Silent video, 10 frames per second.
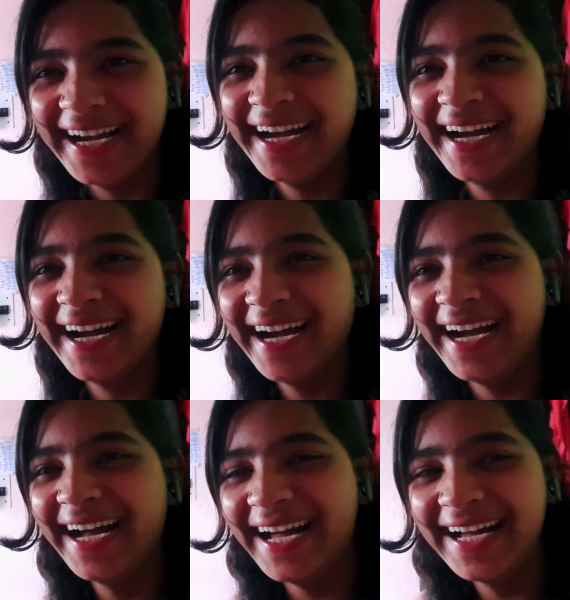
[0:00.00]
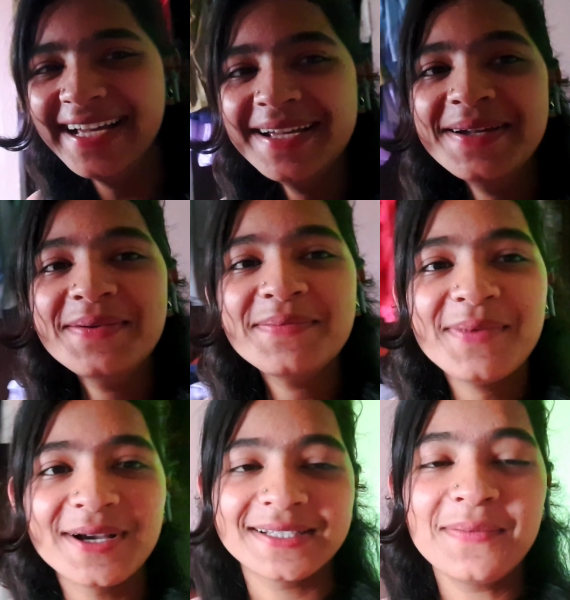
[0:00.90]
पिएगी तू तो?
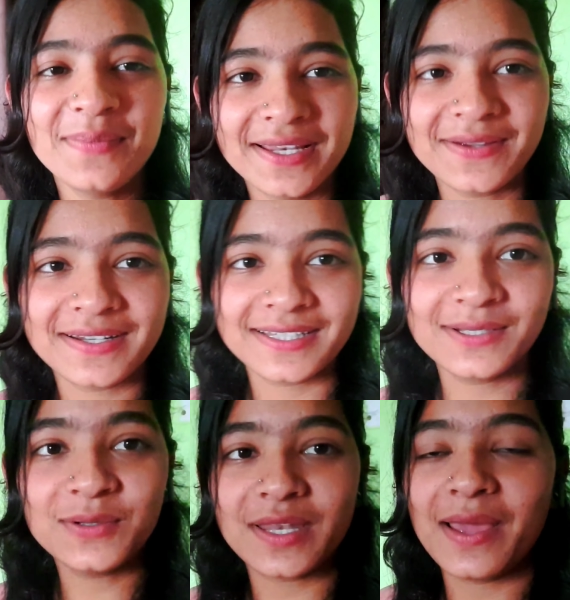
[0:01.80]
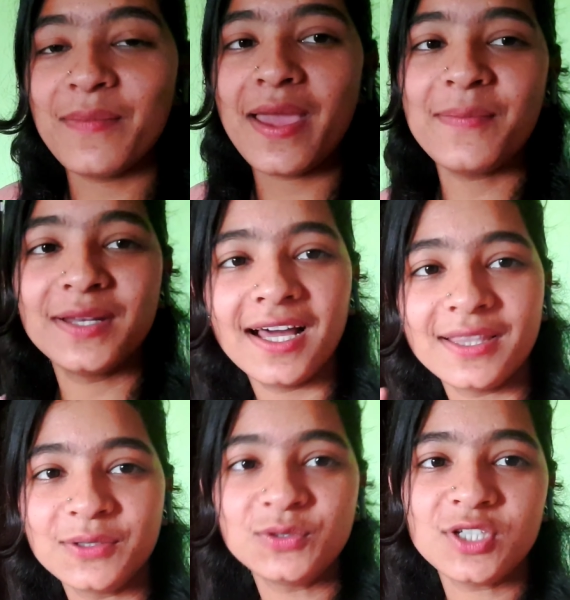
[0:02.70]
मौसम अच्छा। परिवर्तन हो रहा है मैं
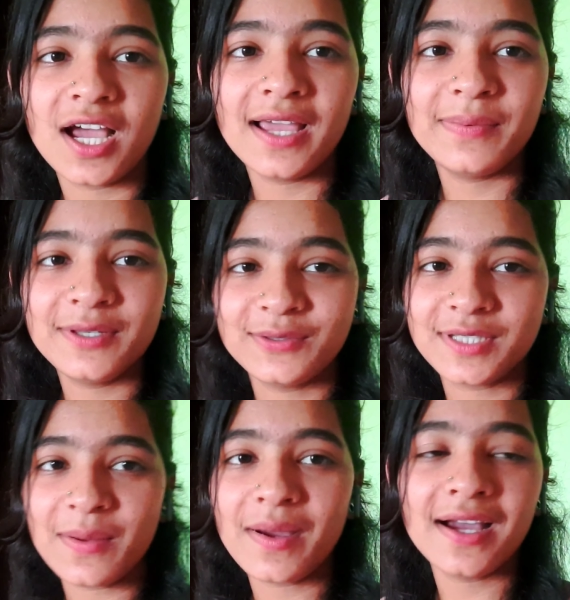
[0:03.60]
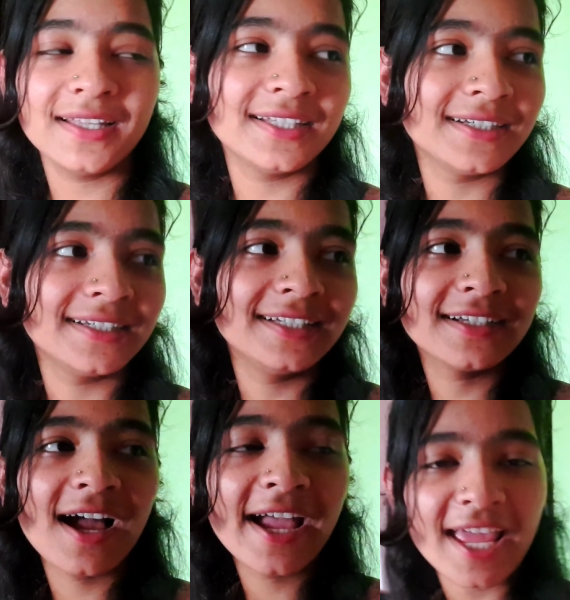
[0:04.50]
बनाती हूँ चाय फिर उसके बाद
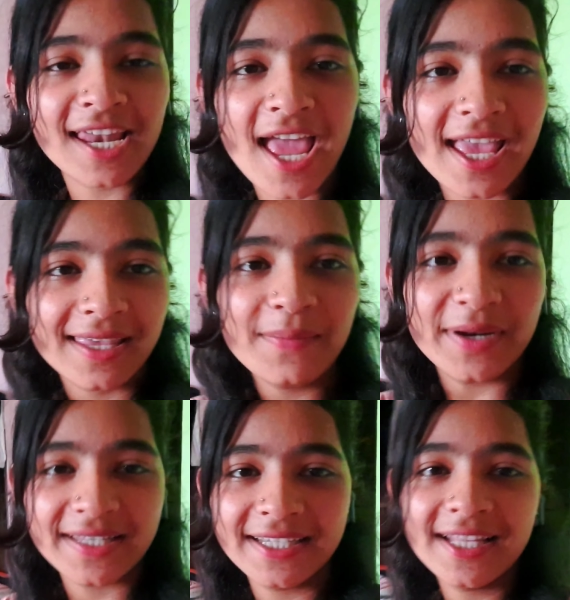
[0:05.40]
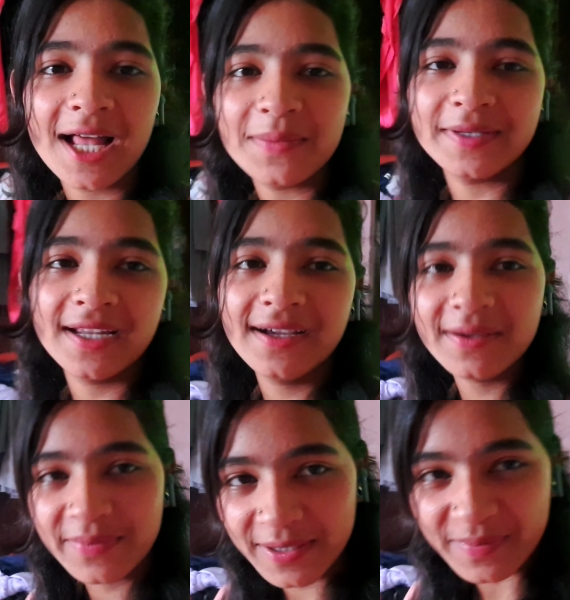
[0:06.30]
इनका कहना है कि भटकी दाल बना
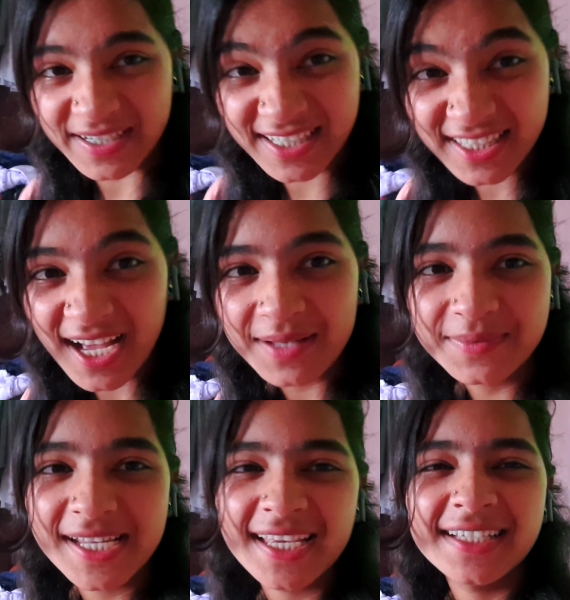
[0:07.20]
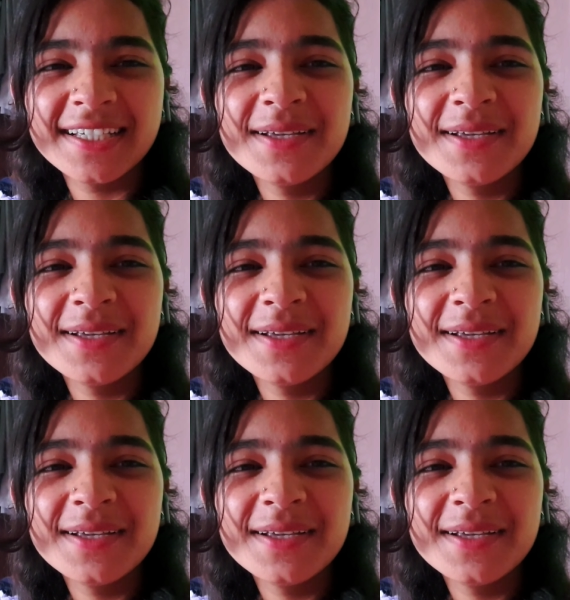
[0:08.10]
फिर भटकी दाल बनाएंगे